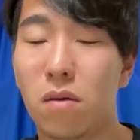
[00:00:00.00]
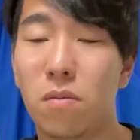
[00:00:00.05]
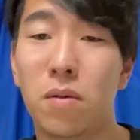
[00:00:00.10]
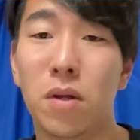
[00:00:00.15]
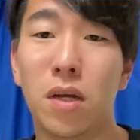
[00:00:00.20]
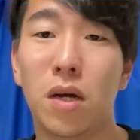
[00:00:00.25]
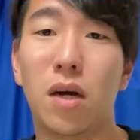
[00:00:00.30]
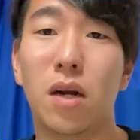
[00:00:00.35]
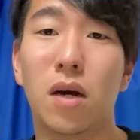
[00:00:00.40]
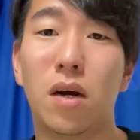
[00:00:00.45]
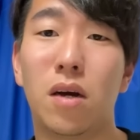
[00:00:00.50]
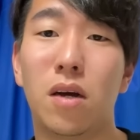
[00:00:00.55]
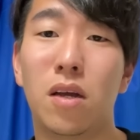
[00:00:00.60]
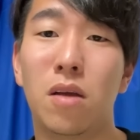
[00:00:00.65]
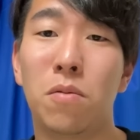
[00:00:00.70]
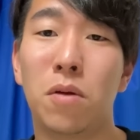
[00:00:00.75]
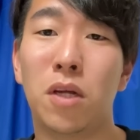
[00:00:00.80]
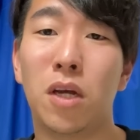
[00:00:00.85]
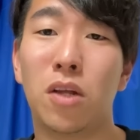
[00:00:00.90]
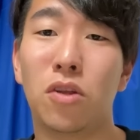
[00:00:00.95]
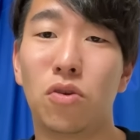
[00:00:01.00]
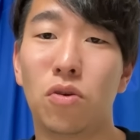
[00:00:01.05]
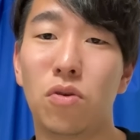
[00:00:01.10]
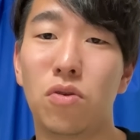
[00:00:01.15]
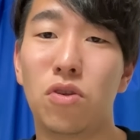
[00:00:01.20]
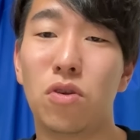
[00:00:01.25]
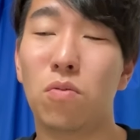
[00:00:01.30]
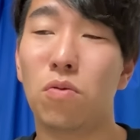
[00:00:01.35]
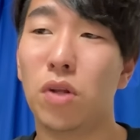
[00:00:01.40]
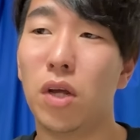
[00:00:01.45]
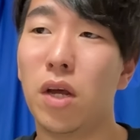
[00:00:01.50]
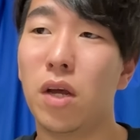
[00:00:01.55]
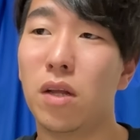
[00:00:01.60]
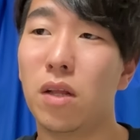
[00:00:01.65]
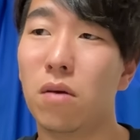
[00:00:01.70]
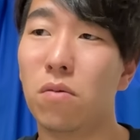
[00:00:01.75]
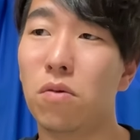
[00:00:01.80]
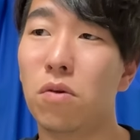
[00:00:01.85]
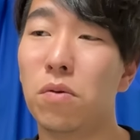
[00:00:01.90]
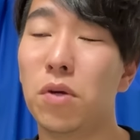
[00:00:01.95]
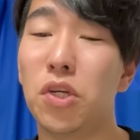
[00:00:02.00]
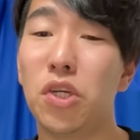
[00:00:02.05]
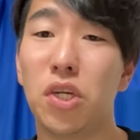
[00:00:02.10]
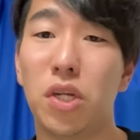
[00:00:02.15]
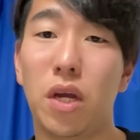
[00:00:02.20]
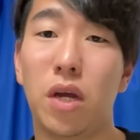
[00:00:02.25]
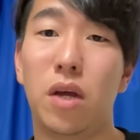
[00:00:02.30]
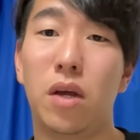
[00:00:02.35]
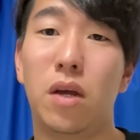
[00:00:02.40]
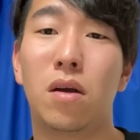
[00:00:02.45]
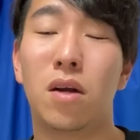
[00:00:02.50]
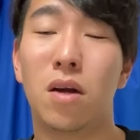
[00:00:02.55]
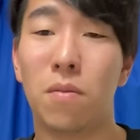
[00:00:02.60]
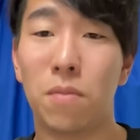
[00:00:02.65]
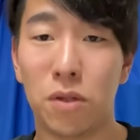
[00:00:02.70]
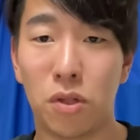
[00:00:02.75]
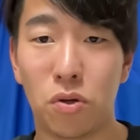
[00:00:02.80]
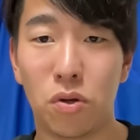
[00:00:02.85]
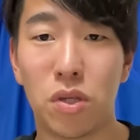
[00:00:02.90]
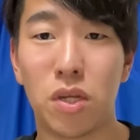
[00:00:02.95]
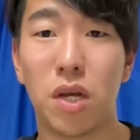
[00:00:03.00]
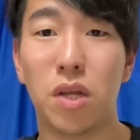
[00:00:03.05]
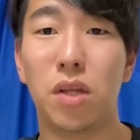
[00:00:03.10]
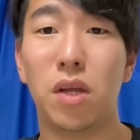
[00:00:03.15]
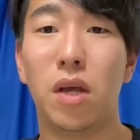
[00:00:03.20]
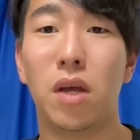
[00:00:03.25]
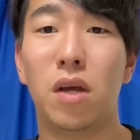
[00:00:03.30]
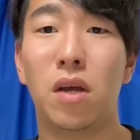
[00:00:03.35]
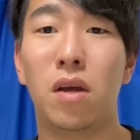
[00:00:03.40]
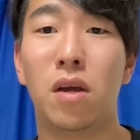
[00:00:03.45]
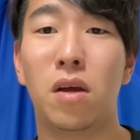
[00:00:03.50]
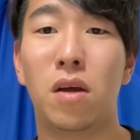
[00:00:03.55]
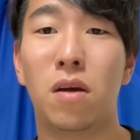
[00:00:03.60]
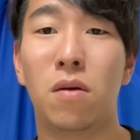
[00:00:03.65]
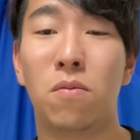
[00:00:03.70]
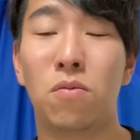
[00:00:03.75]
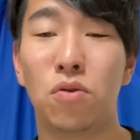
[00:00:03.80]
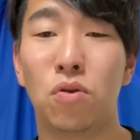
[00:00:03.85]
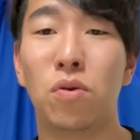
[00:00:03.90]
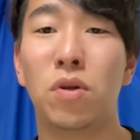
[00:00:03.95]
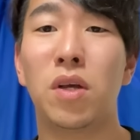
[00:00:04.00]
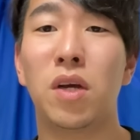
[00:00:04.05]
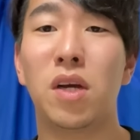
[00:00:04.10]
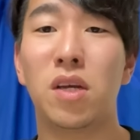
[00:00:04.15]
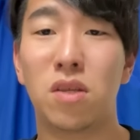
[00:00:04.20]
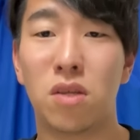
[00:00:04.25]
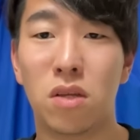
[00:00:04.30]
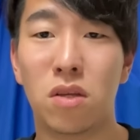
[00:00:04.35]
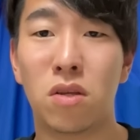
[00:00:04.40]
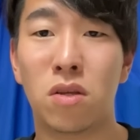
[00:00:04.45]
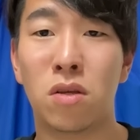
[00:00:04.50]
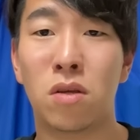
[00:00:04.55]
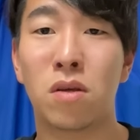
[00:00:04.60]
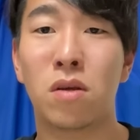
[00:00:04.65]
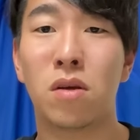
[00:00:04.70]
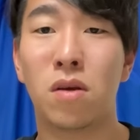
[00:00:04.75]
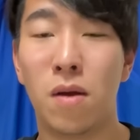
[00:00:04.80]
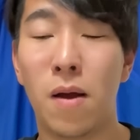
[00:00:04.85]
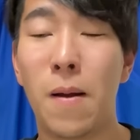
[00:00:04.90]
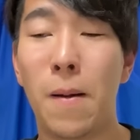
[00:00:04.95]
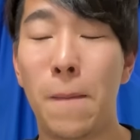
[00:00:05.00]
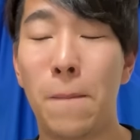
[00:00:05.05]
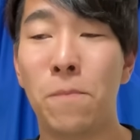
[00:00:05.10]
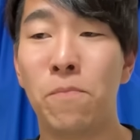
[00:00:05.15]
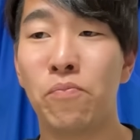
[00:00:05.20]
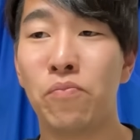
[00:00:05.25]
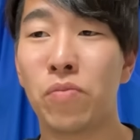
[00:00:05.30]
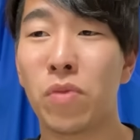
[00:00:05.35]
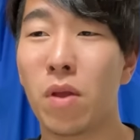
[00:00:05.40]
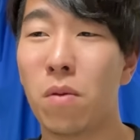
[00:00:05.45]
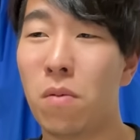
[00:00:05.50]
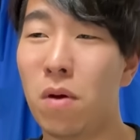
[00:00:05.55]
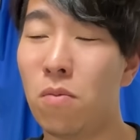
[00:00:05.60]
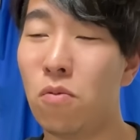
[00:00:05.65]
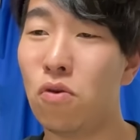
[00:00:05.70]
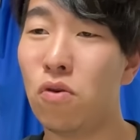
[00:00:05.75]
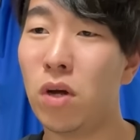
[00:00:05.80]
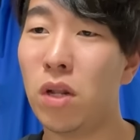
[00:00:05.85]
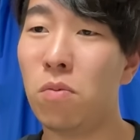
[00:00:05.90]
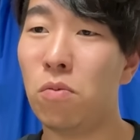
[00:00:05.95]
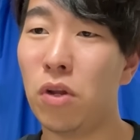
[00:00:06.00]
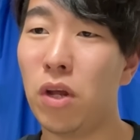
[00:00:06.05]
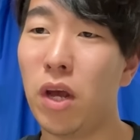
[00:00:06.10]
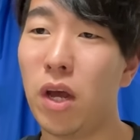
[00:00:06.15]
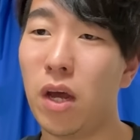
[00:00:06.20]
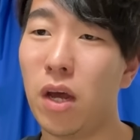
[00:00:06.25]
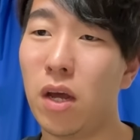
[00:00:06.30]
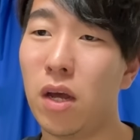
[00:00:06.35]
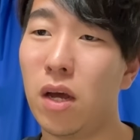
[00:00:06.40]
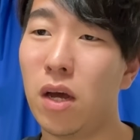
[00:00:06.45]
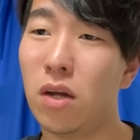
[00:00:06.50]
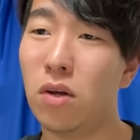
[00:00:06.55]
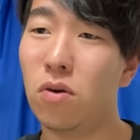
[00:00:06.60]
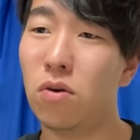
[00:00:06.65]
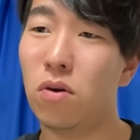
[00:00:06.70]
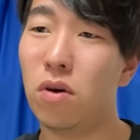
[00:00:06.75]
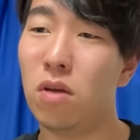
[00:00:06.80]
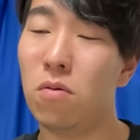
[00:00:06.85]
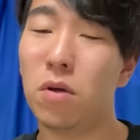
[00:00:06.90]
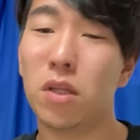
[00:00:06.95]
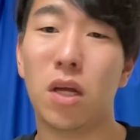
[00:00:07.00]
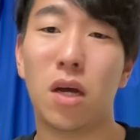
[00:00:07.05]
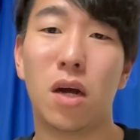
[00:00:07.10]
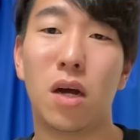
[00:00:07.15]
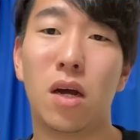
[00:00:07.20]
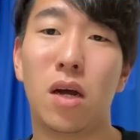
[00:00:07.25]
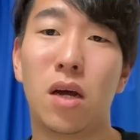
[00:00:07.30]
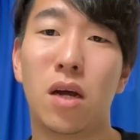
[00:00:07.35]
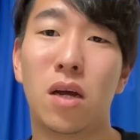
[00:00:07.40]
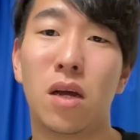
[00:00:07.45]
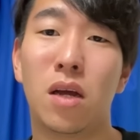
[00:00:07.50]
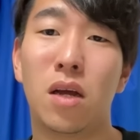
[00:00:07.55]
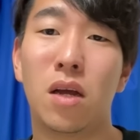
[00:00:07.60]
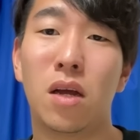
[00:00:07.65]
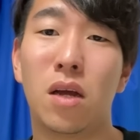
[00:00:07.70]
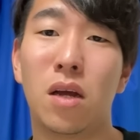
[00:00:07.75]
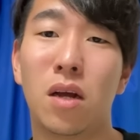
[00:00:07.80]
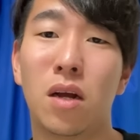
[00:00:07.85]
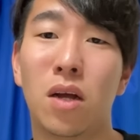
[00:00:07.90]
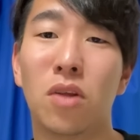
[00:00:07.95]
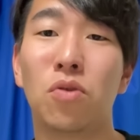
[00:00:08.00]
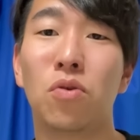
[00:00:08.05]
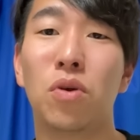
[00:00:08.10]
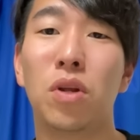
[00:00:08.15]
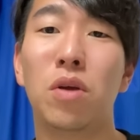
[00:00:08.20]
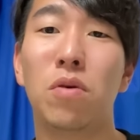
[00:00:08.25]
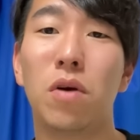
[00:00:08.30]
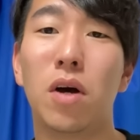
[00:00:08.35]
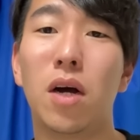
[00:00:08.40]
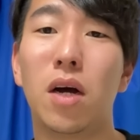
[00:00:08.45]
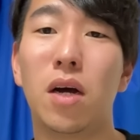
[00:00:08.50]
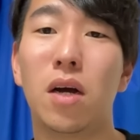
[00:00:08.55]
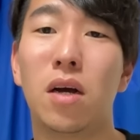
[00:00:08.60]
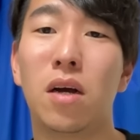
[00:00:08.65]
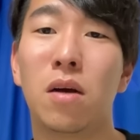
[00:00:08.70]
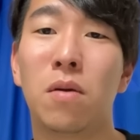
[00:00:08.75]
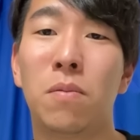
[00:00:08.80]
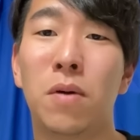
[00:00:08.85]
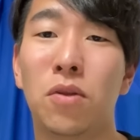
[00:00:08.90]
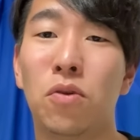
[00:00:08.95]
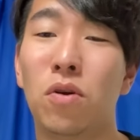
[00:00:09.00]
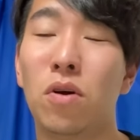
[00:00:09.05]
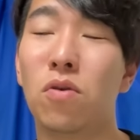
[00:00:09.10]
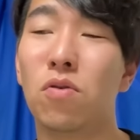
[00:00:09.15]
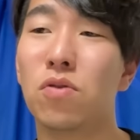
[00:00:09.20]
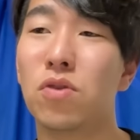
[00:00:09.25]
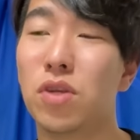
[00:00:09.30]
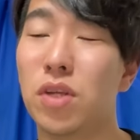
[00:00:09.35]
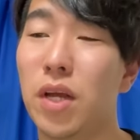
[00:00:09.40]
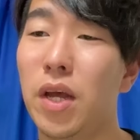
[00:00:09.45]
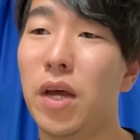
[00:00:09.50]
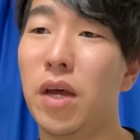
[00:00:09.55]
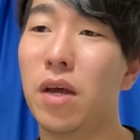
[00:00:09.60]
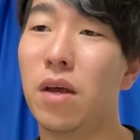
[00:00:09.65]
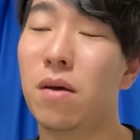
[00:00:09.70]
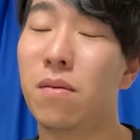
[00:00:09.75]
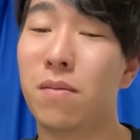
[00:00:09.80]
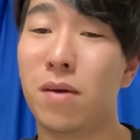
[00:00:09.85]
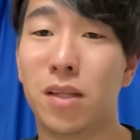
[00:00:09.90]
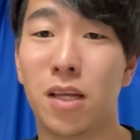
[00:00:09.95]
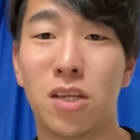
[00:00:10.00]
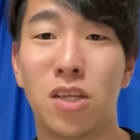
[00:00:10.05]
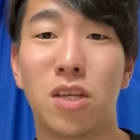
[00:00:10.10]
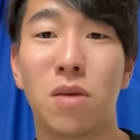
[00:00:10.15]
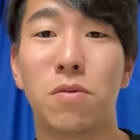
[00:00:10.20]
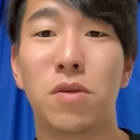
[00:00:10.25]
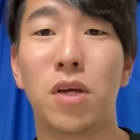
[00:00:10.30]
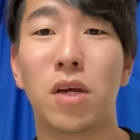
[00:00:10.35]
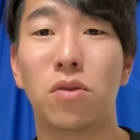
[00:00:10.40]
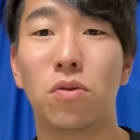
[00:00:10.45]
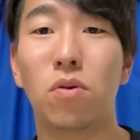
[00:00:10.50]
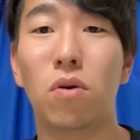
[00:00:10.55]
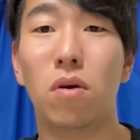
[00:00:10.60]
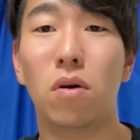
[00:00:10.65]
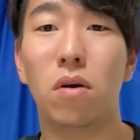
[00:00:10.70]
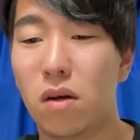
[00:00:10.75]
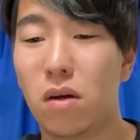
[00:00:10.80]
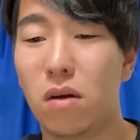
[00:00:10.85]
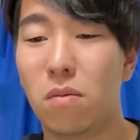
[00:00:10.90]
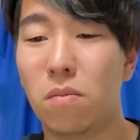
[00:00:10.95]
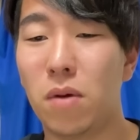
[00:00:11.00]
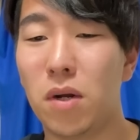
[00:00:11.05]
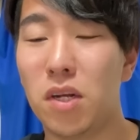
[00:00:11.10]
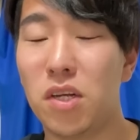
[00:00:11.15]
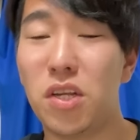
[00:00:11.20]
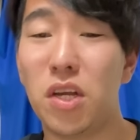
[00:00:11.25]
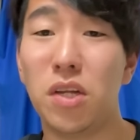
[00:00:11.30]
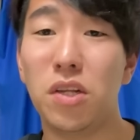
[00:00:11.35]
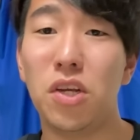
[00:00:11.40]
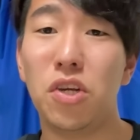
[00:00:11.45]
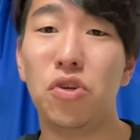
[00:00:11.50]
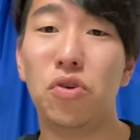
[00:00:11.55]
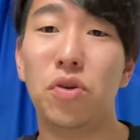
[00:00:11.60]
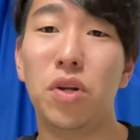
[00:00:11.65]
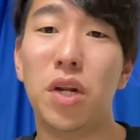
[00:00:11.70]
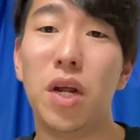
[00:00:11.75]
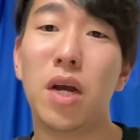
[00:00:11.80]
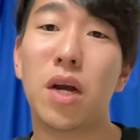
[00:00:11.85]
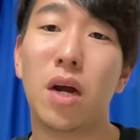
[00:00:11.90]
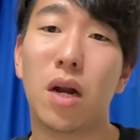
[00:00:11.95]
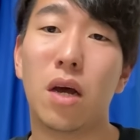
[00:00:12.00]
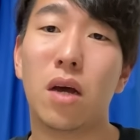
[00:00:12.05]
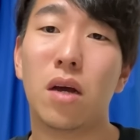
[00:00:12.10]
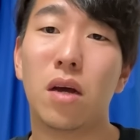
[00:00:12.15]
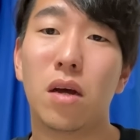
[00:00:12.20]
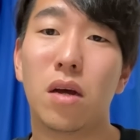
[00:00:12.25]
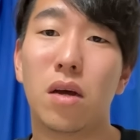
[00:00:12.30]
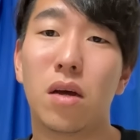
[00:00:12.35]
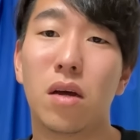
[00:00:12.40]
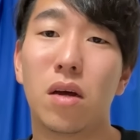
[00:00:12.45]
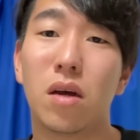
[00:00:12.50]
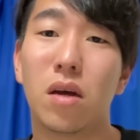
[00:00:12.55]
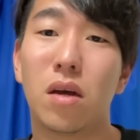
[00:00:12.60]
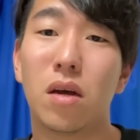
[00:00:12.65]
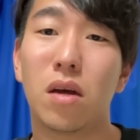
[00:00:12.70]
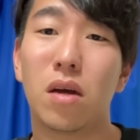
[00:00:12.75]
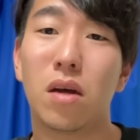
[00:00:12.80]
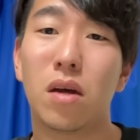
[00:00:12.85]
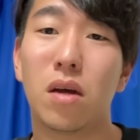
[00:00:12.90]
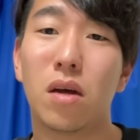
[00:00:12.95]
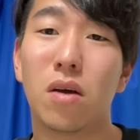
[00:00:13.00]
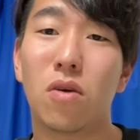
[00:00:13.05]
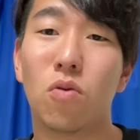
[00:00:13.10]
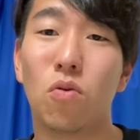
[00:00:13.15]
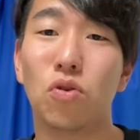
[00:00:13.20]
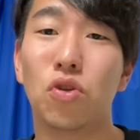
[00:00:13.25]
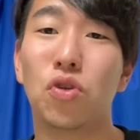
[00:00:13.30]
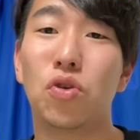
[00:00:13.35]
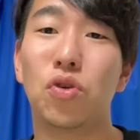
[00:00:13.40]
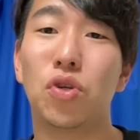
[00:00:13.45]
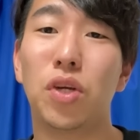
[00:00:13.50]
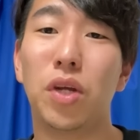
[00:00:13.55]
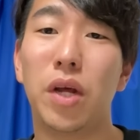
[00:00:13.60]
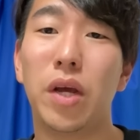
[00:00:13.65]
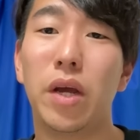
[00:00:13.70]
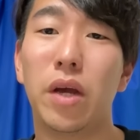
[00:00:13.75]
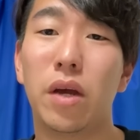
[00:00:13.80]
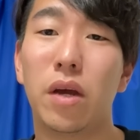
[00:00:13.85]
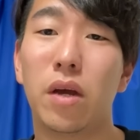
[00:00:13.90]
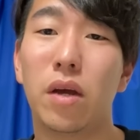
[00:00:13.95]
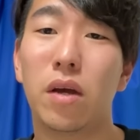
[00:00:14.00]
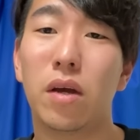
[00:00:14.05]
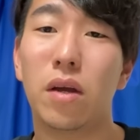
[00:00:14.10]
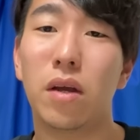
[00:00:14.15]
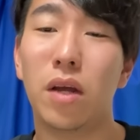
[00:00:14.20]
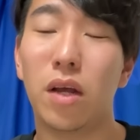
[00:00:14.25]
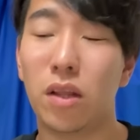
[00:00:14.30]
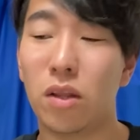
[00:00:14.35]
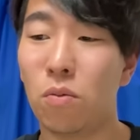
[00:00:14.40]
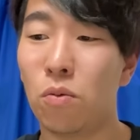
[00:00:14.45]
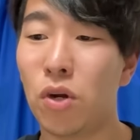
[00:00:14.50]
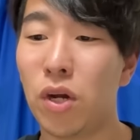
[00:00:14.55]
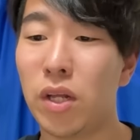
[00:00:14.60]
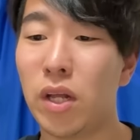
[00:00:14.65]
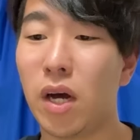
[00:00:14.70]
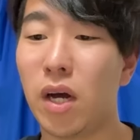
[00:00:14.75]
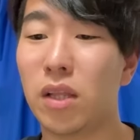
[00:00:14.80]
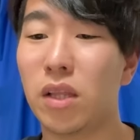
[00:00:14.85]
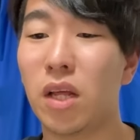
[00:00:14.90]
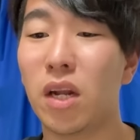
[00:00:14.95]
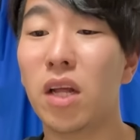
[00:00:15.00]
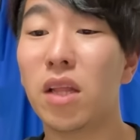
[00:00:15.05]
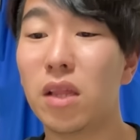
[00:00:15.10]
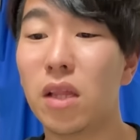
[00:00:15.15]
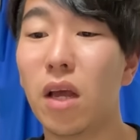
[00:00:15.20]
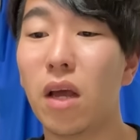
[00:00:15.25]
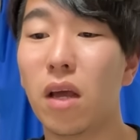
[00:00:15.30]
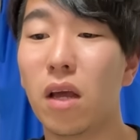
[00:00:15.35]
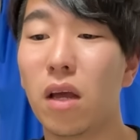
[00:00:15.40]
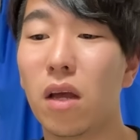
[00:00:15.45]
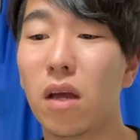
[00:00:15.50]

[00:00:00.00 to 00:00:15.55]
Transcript: まあ、だから、今の監督、次もね、WBC で頑張ってくださいって。もうそれだけっす。まあ僕はでもね、あの、岩田監督には、まあドラゴンズで、まあ、立浪さんと、まあ、2022年から、コーチとしてね、やってもらいたかったなって、